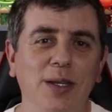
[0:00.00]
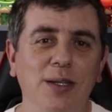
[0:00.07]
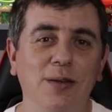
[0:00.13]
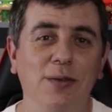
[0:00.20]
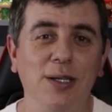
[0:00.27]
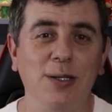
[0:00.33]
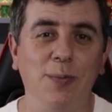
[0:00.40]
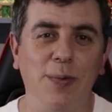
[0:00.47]

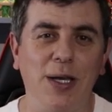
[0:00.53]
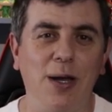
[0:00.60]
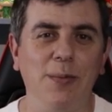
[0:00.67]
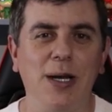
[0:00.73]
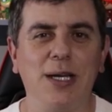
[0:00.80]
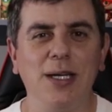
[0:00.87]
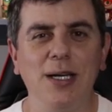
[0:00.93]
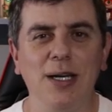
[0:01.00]
De vez eu pegar
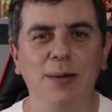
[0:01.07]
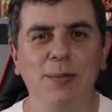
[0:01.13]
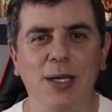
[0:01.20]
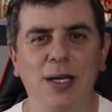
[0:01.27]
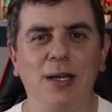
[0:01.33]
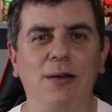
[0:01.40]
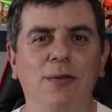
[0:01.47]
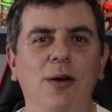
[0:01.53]
uma
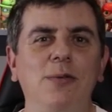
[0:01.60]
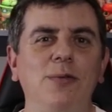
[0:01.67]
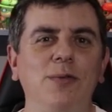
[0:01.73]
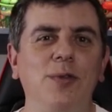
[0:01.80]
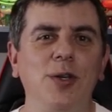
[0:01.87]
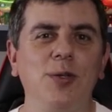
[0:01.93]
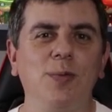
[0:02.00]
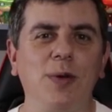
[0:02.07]
câmera e gravar algum
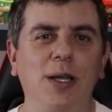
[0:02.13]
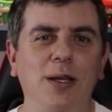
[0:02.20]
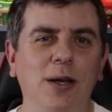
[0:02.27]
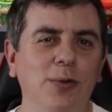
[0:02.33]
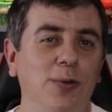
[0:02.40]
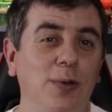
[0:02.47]
vídeo pro canal,